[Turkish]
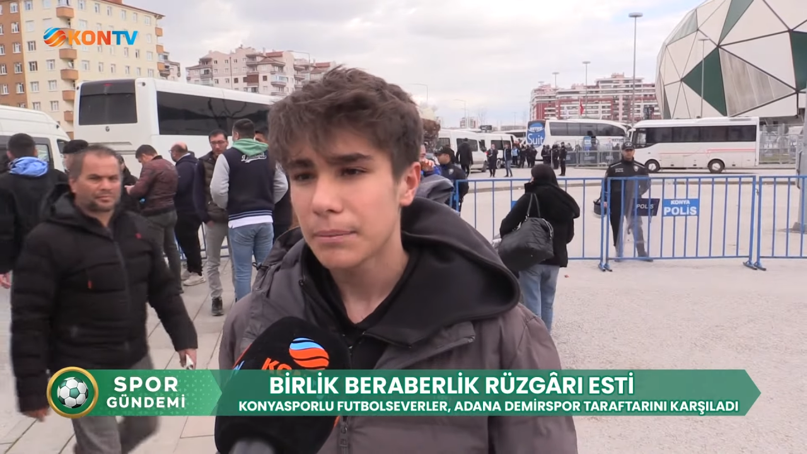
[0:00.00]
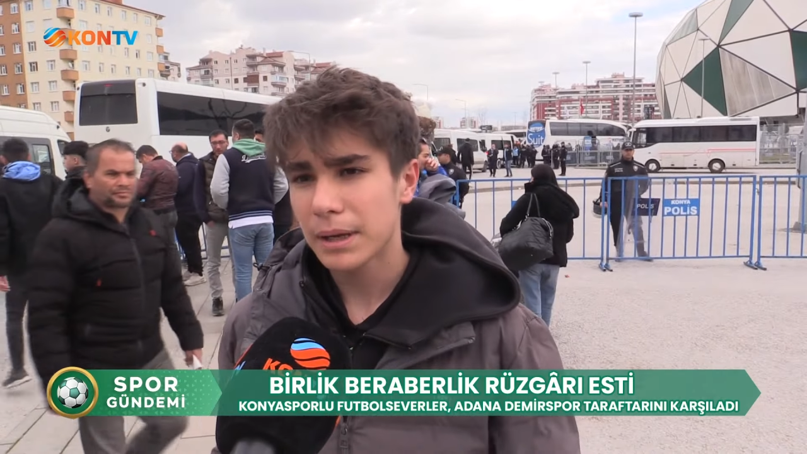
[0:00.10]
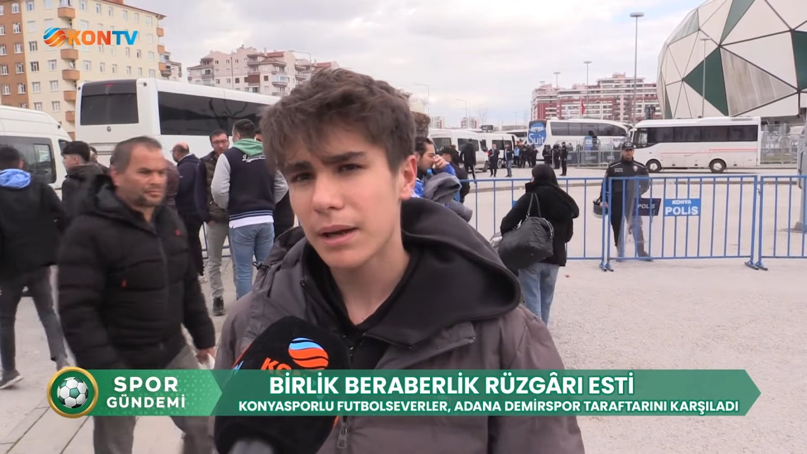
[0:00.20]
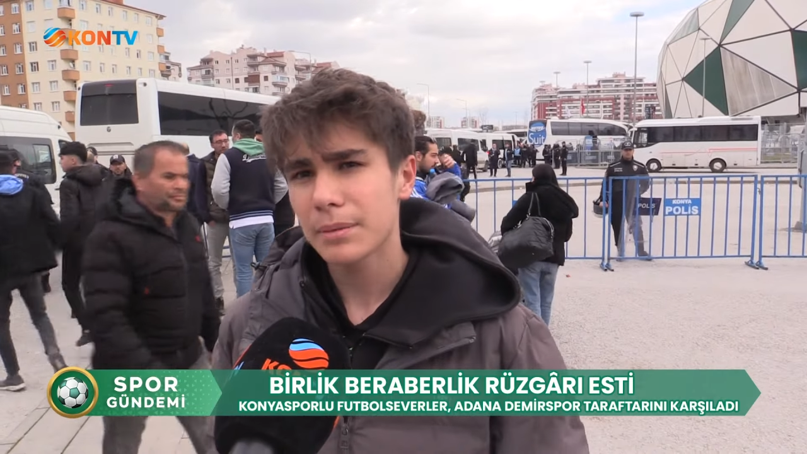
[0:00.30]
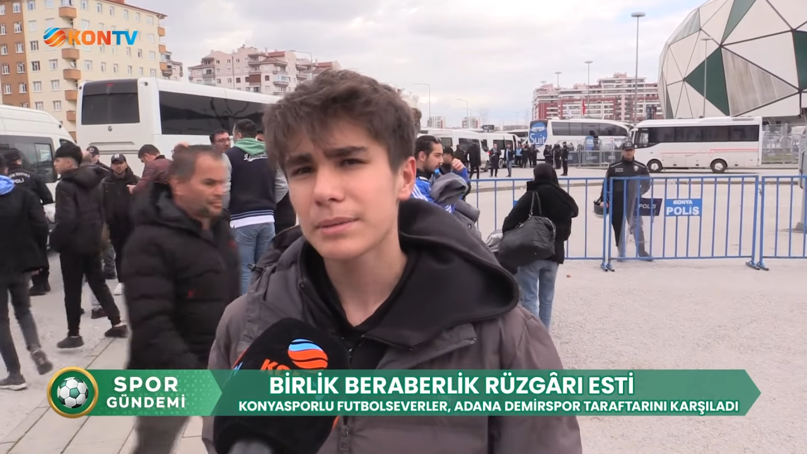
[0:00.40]

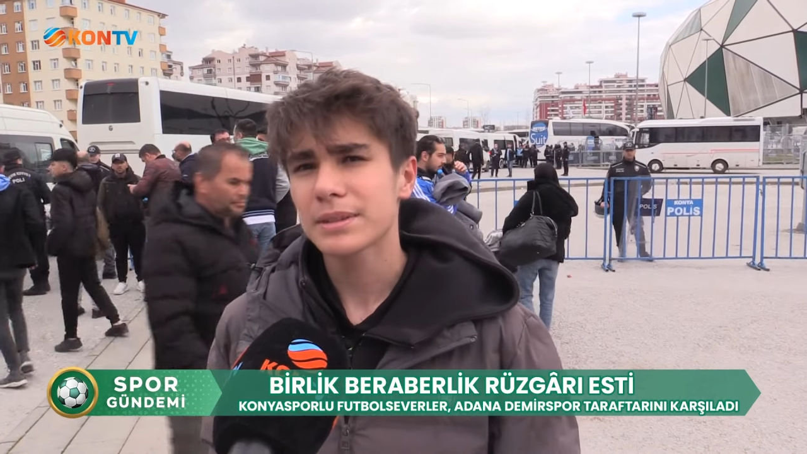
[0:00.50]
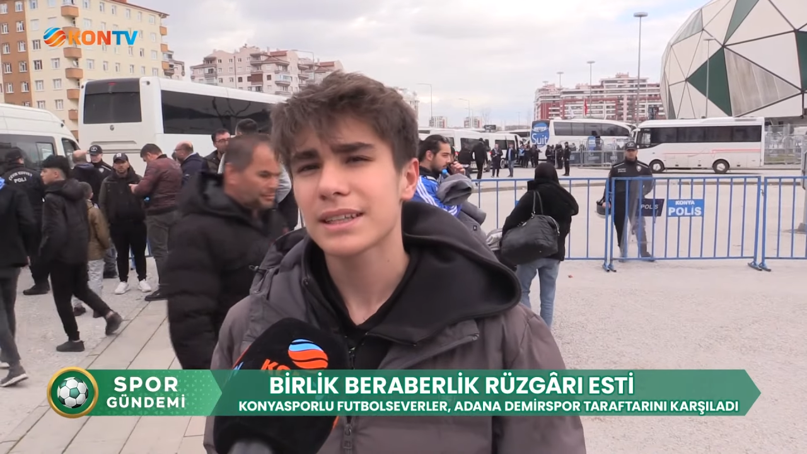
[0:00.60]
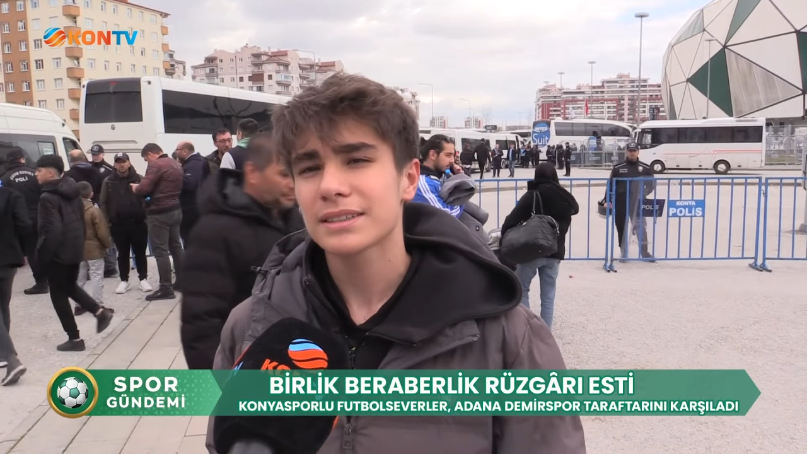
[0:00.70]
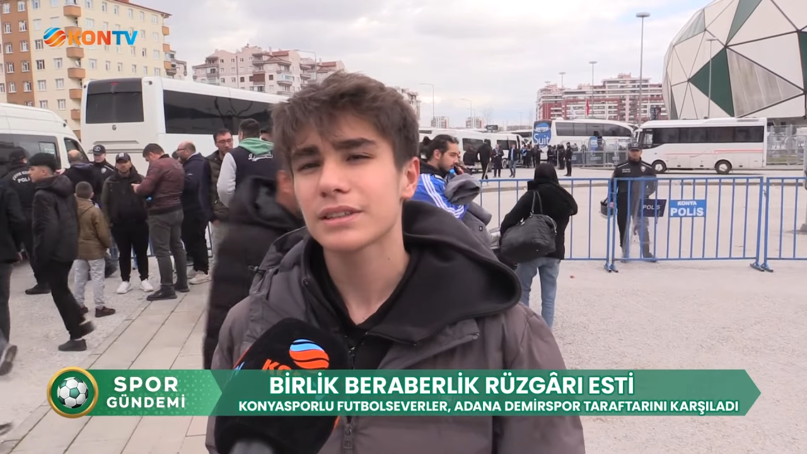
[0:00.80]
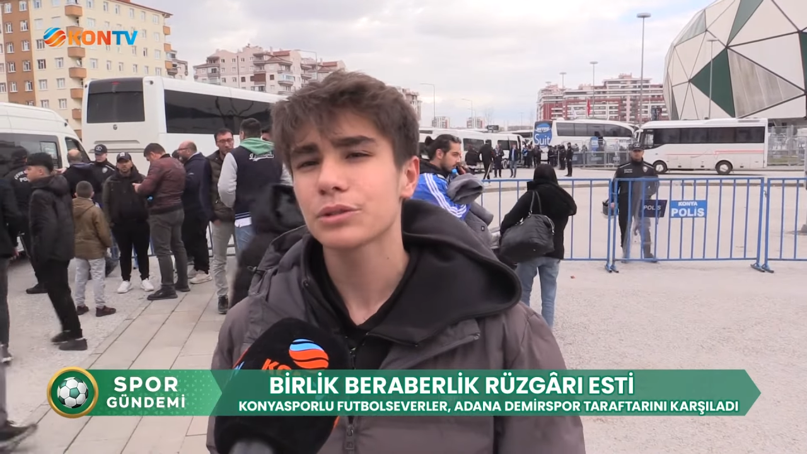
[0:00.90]
berabere
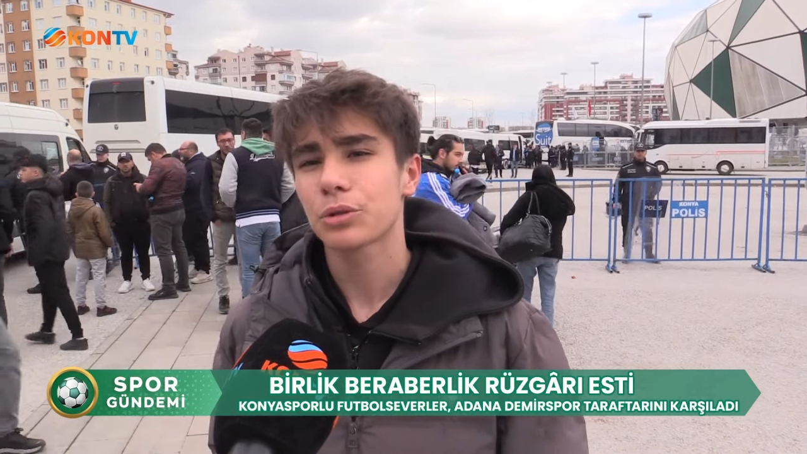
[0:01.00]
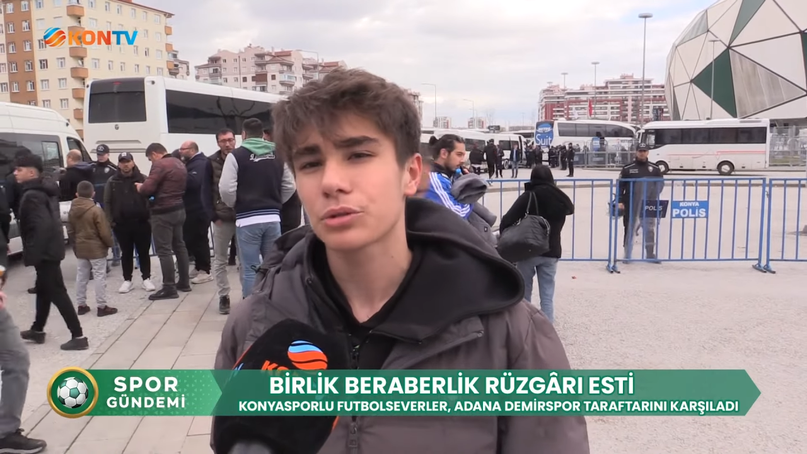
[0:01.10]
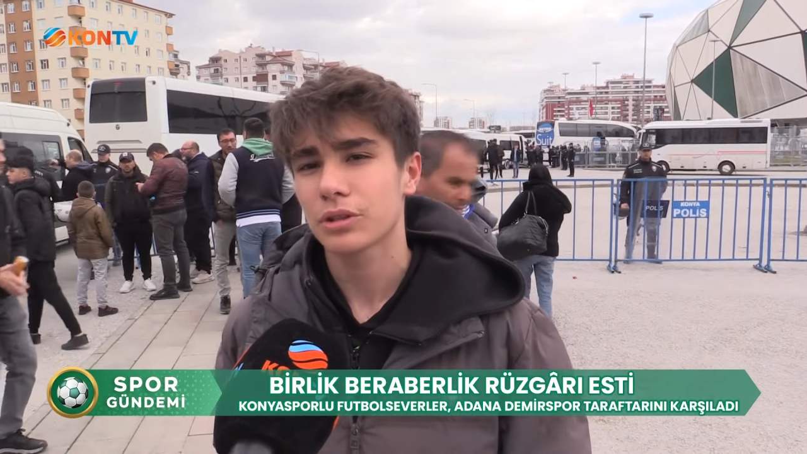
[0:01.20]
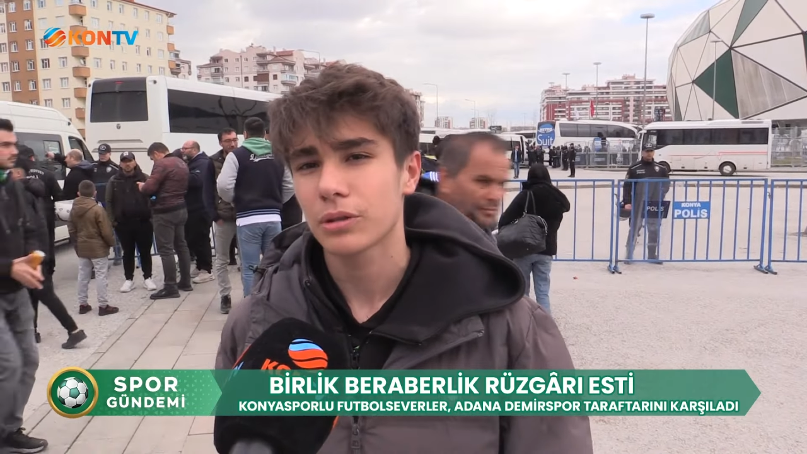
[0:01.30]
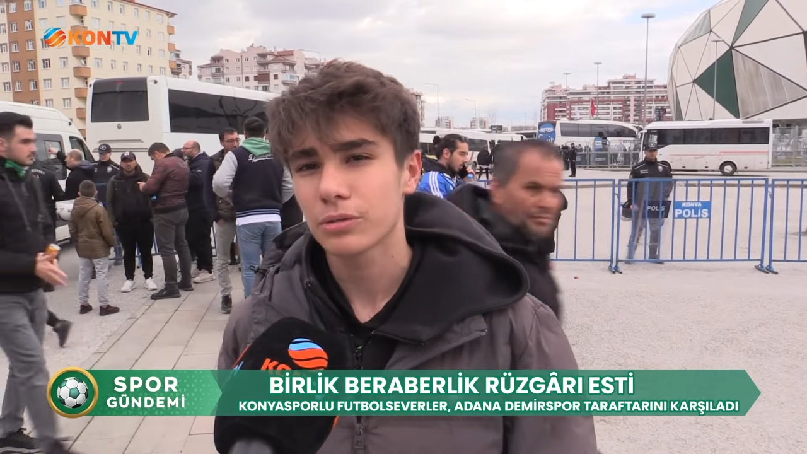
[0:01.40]
biterse de çok
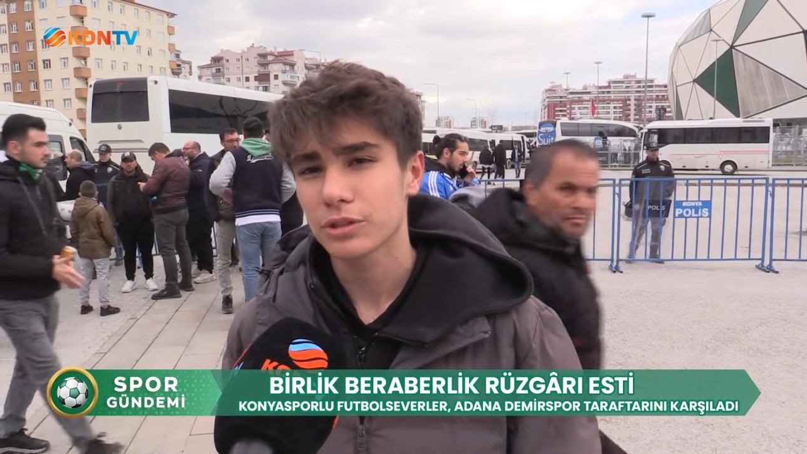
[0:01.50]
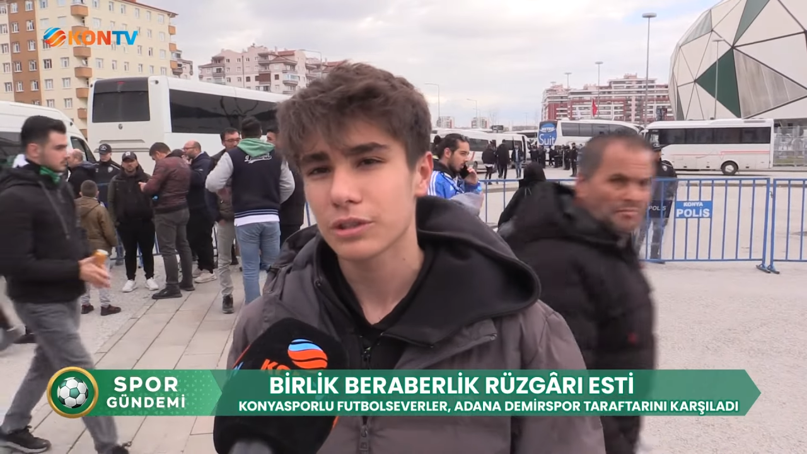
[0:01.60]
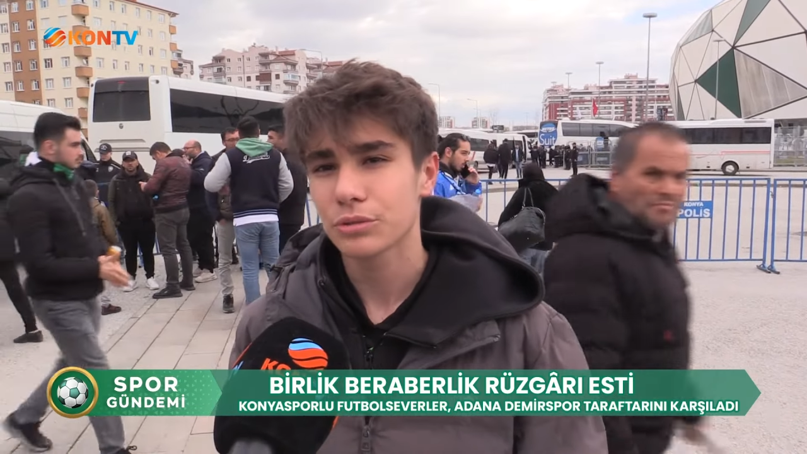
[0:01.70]
güzel olacağını